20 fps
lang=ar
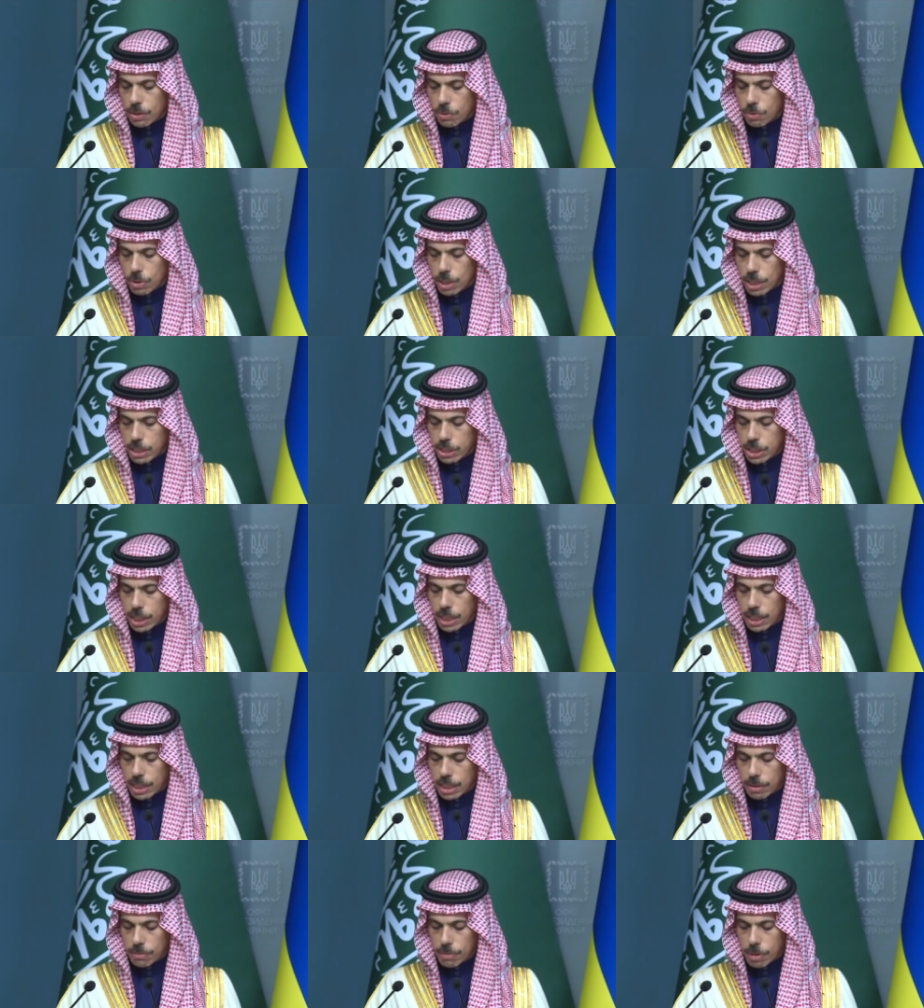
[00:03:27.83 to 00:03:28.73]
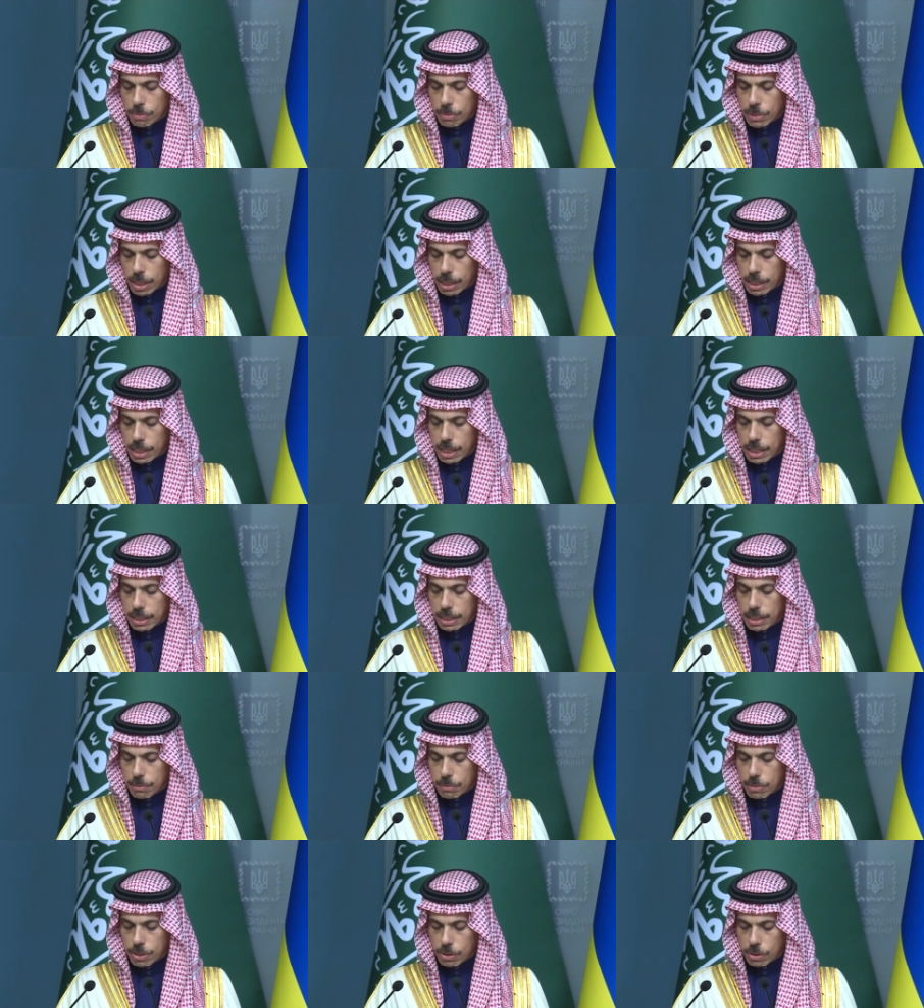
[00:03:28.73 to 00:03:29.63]
ولا شك أن المملكة
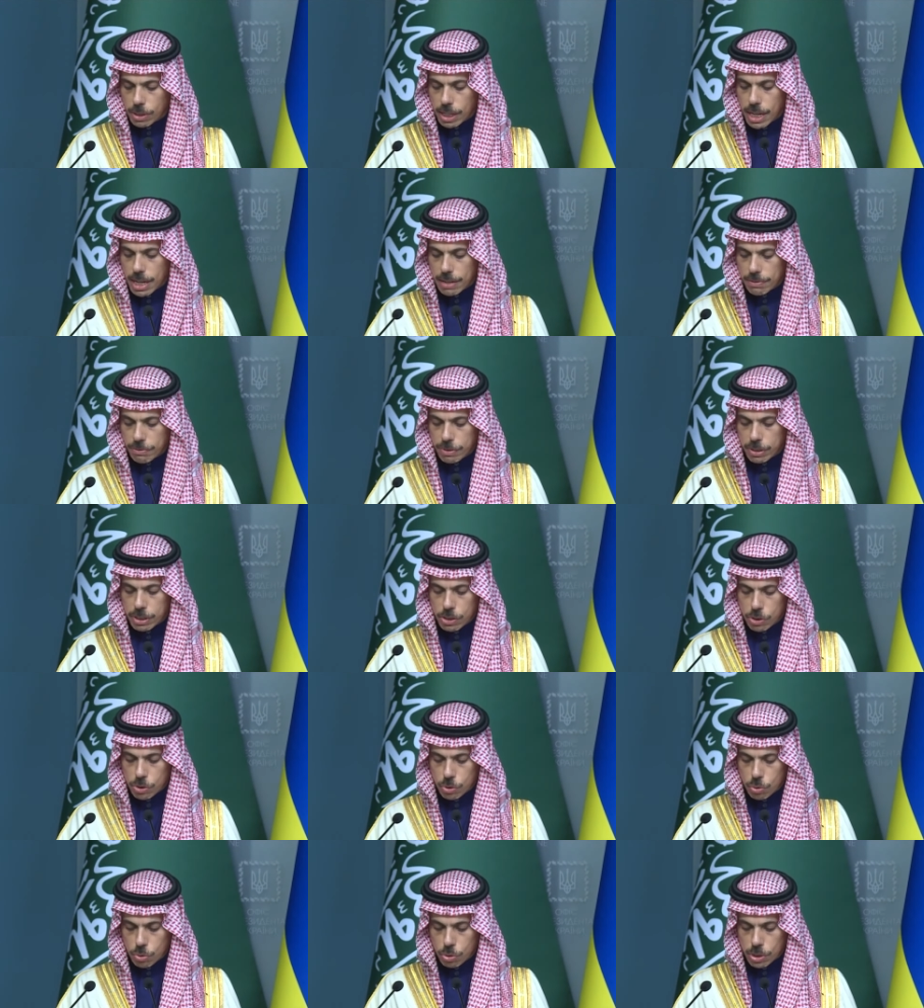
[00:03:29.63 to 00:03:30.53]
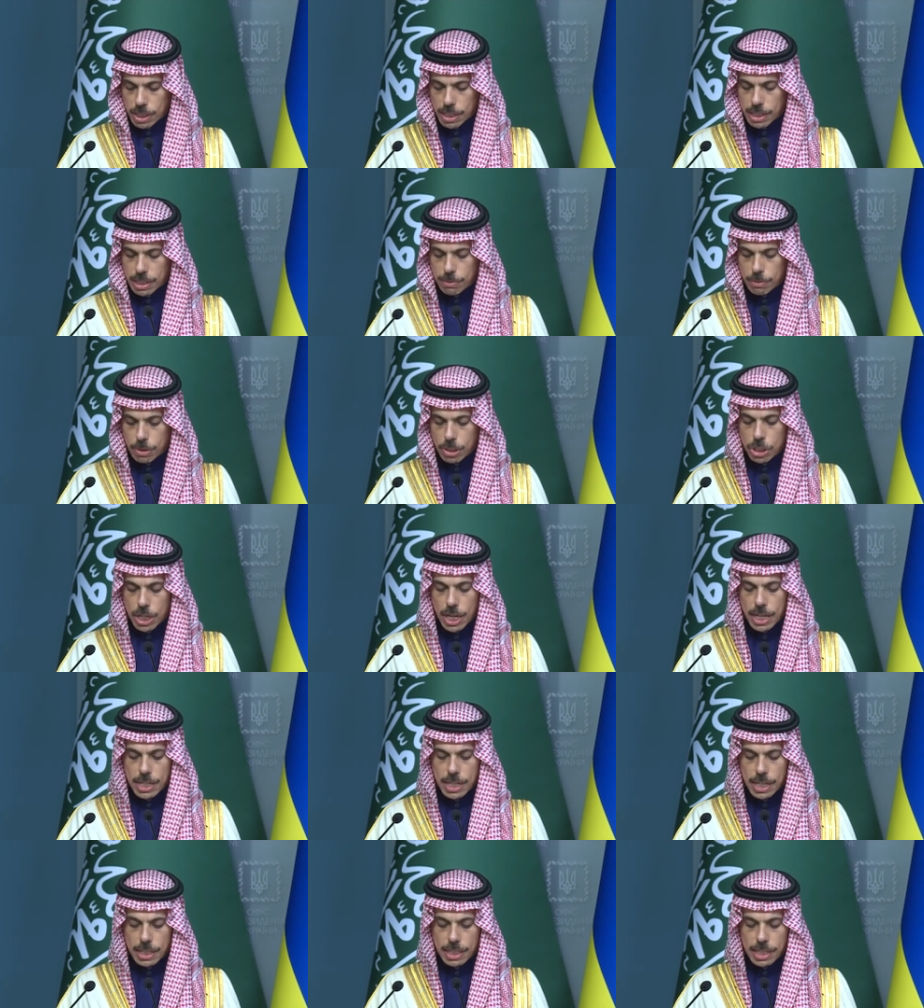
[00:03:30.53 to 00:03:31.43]
تبذل كافة الجهود التي من
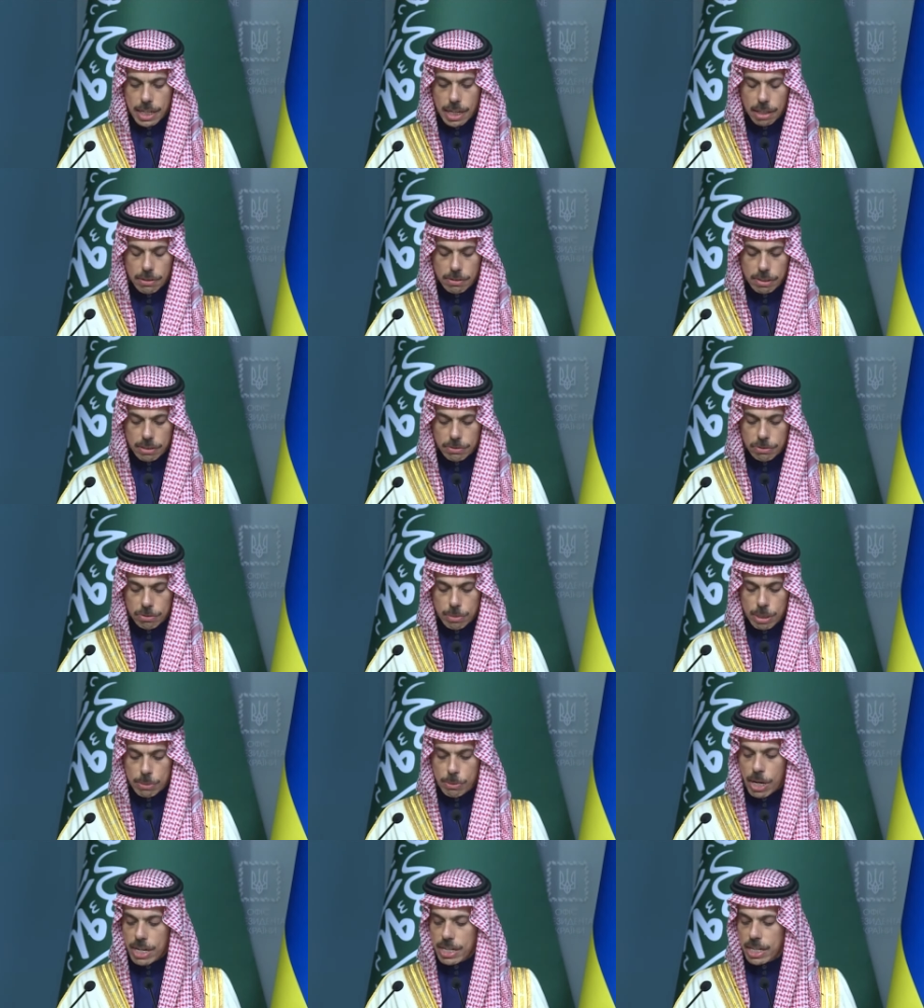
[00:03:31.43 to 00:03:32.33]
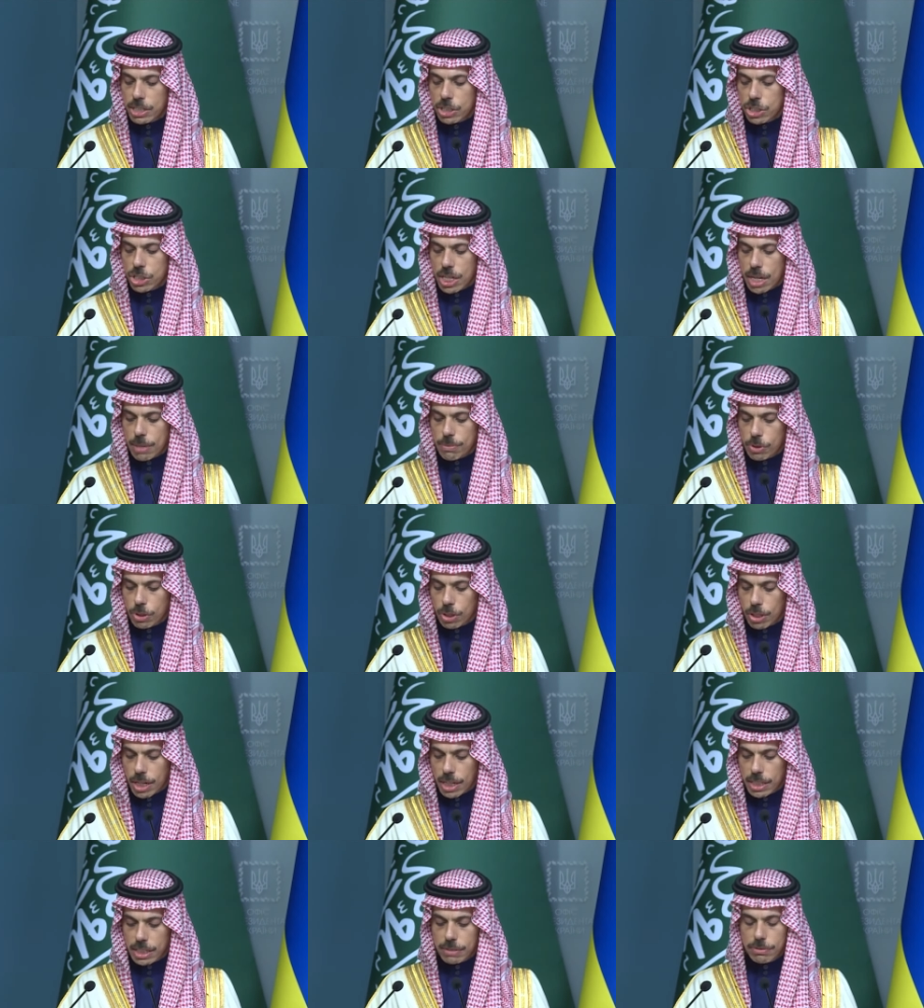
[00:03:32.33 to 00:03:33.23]
شأنها التخفيف من معاناة الشعب
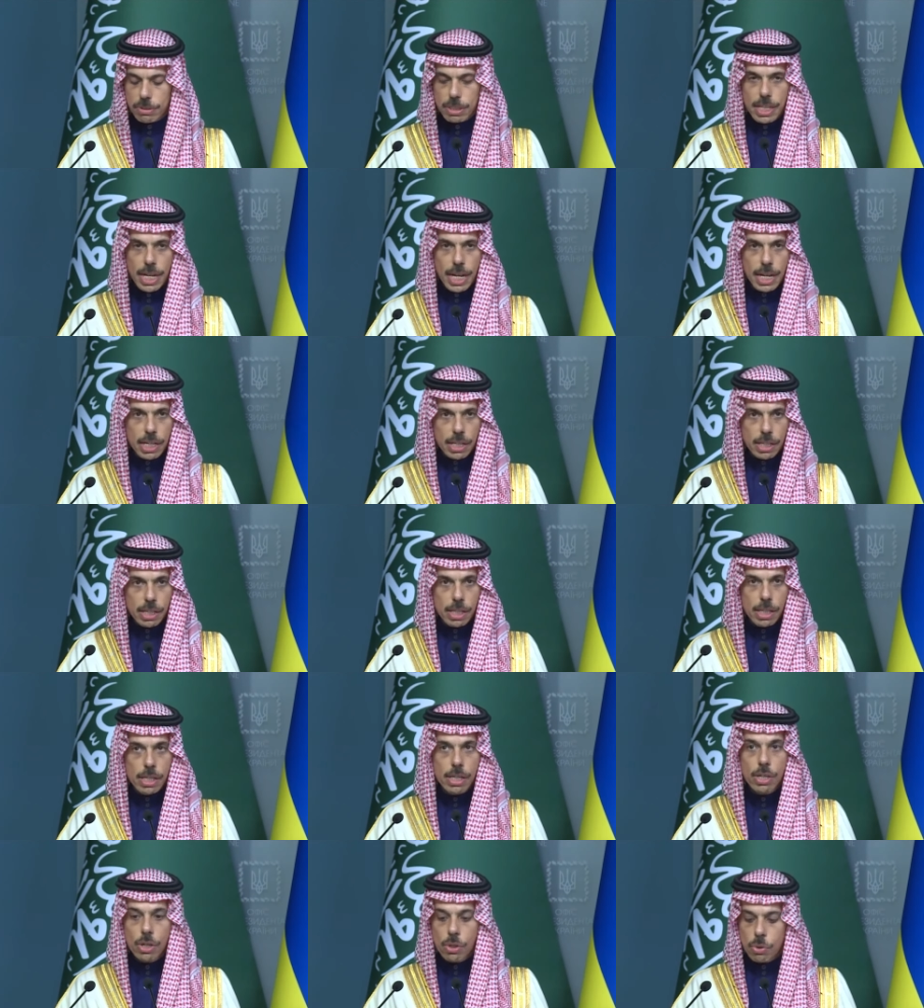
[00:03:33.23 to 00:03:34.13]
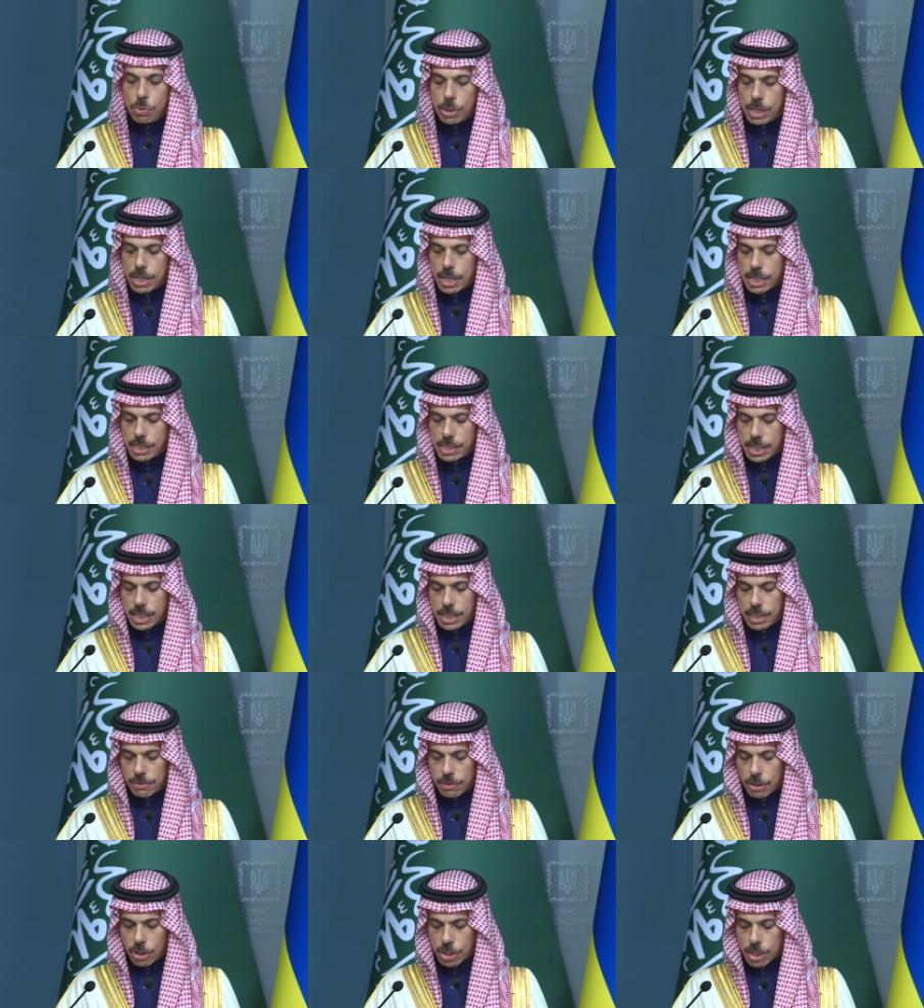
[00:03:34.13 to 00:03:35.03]
الأوكراني في الداخل
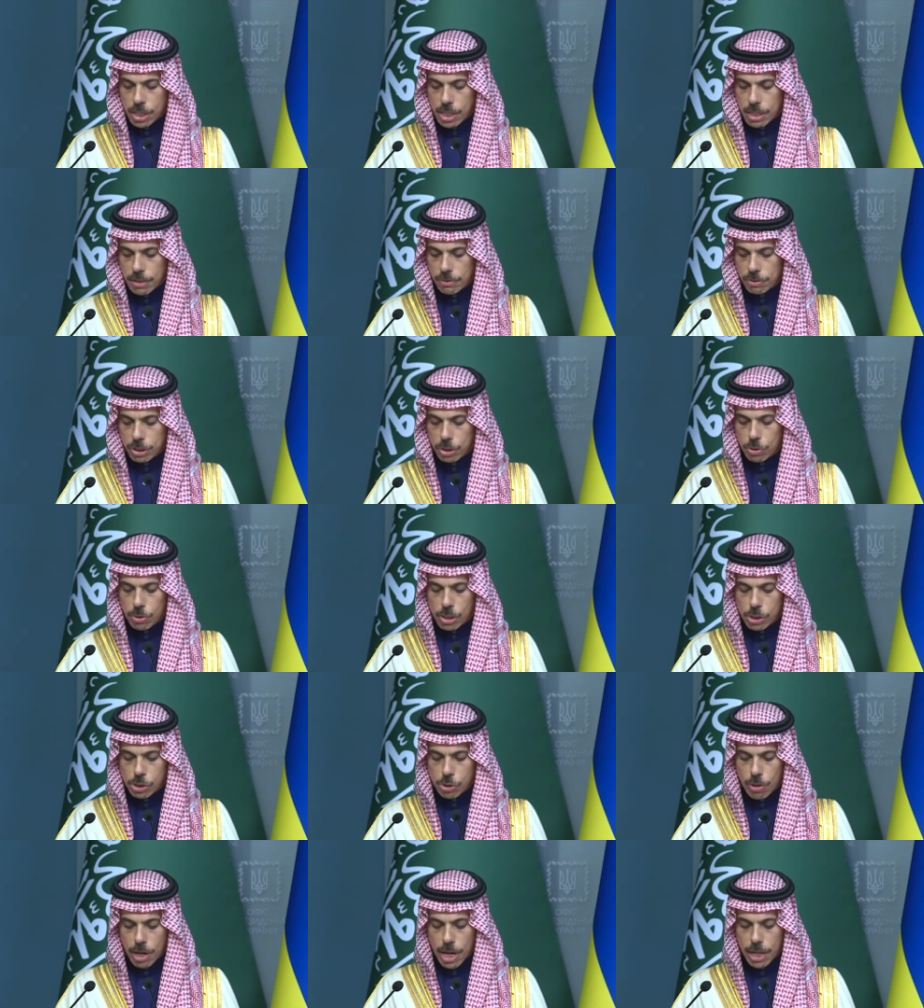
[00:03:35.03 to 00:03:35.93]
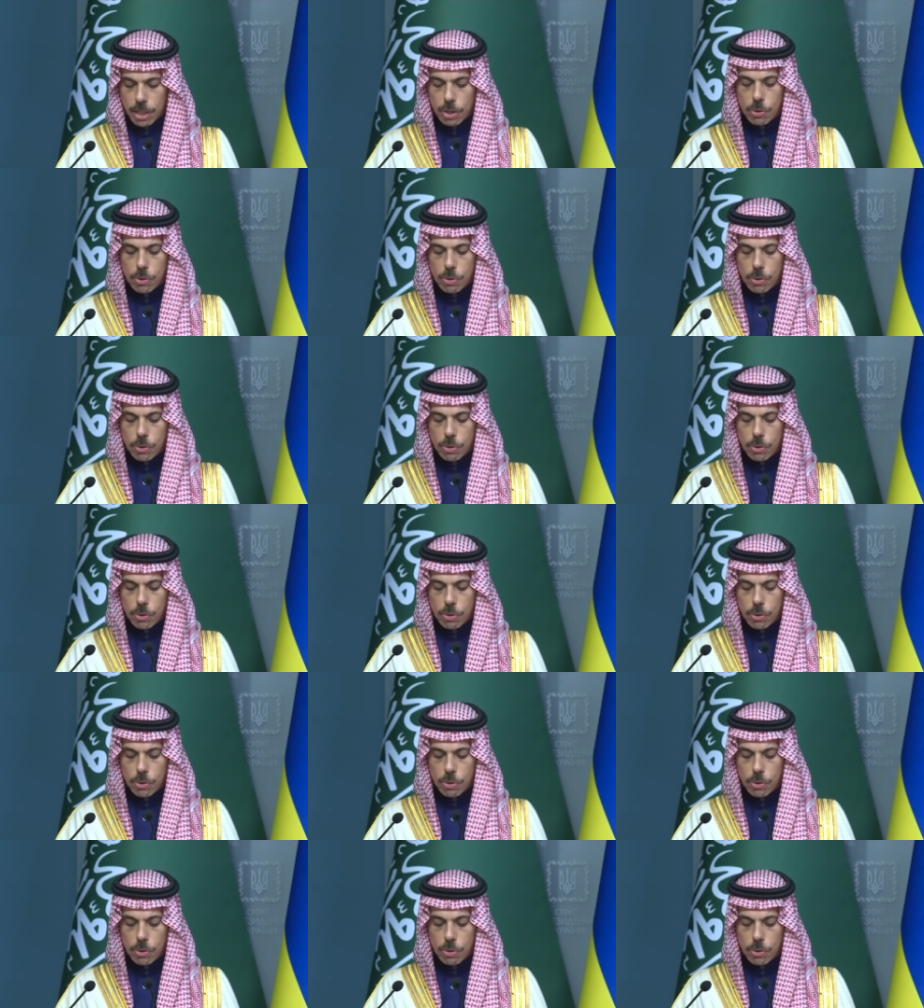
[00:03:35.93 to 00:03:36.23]
والنازحين في دول الجوار